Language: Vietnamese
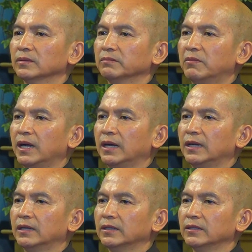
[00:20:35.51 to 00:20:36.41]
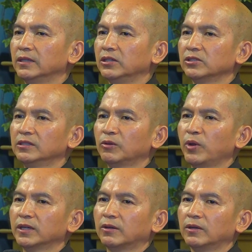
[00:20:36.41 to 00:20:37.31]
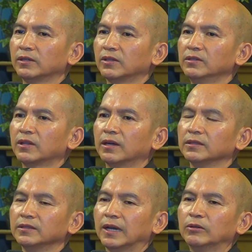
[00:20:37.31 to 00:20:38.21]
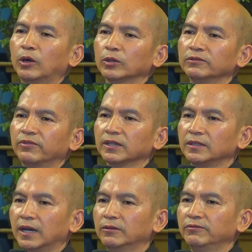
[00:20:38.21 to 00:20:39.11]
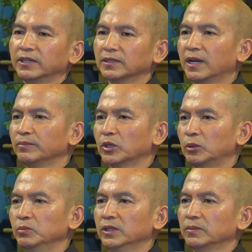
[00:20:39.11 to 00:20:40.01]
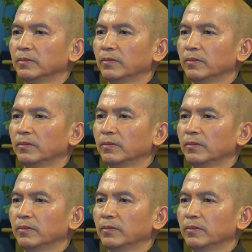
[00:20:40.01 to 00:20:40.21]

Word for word: mà người xưa quen gọi là tinh thần Giáo hội Phật giáo Việt Nam thống nhất.